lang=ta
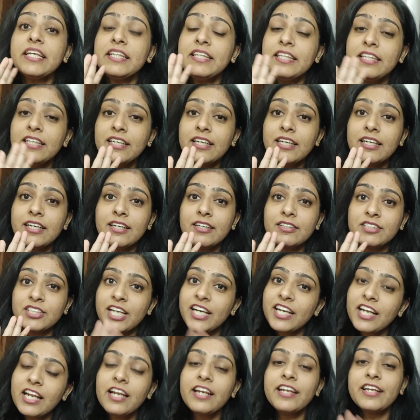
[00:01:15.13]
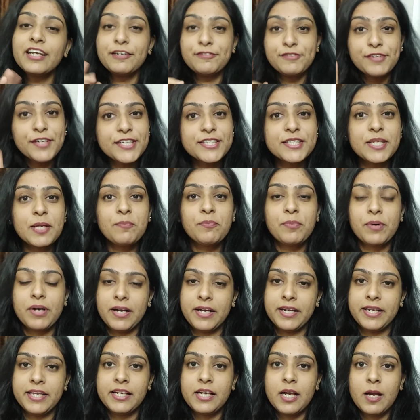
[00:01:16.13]
இந்த சேனலை நீங்கள் ஃபர்ஸ்ட் டைம்
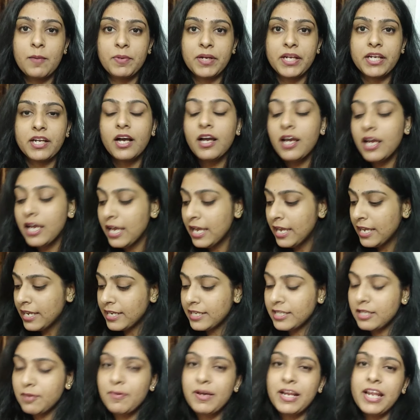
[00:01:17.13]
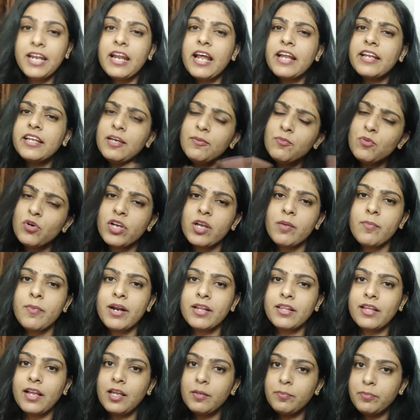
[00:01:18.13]
பார்க்குறீங்க அப்படின்னா இது மாதிரி நிறைய
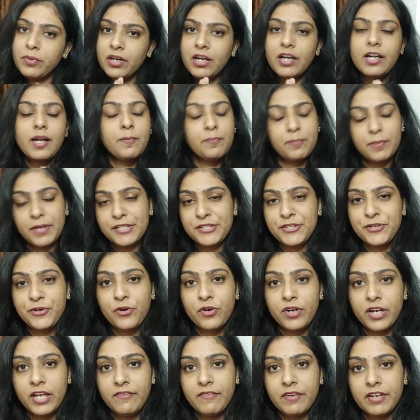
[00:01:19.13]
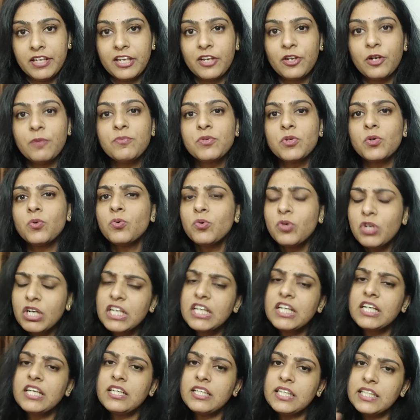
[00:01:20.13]
முக்கியமான தலைப்புகளை நம்ம பேசிக்கொண்டே வருகிறோம் ஸோ
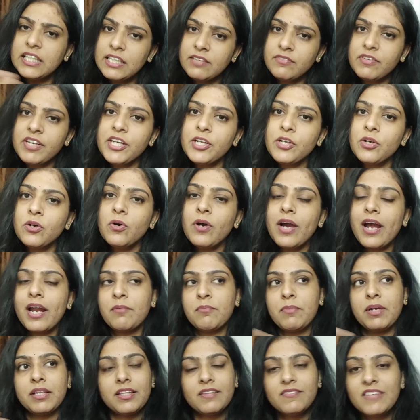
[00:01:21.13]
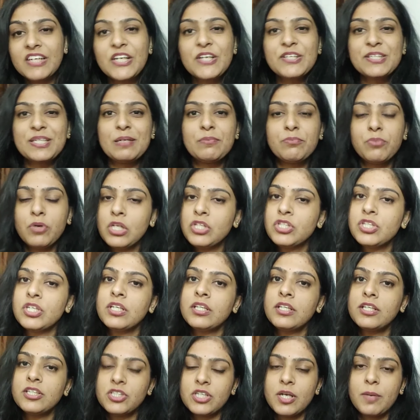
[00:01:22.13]
உங்களுக்கு இந்த வீடியோ அண்ட் மற்ற வீடியோஸ்லாம்
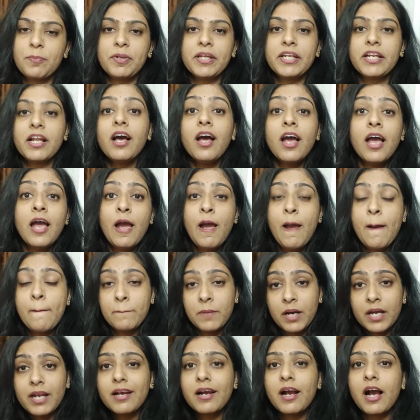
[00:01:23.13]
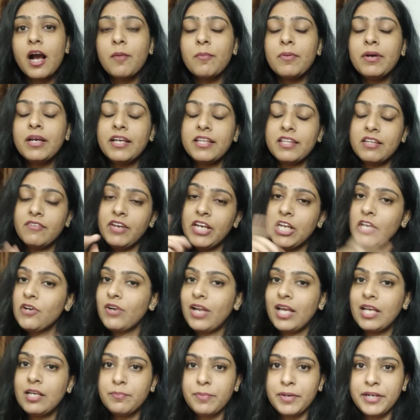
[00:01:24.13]
பிடிச்சிருந்துச்சு அப்படின்னா மறக்காமல் இந்த வீடியோ
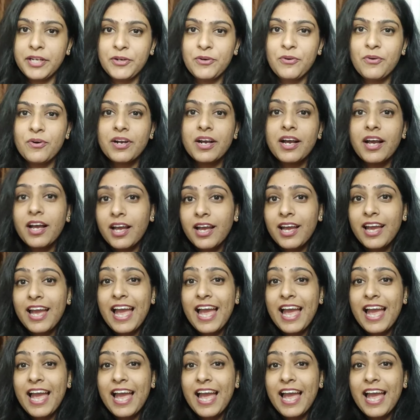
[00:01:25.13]
லைக் பண்ணிக்கோங்க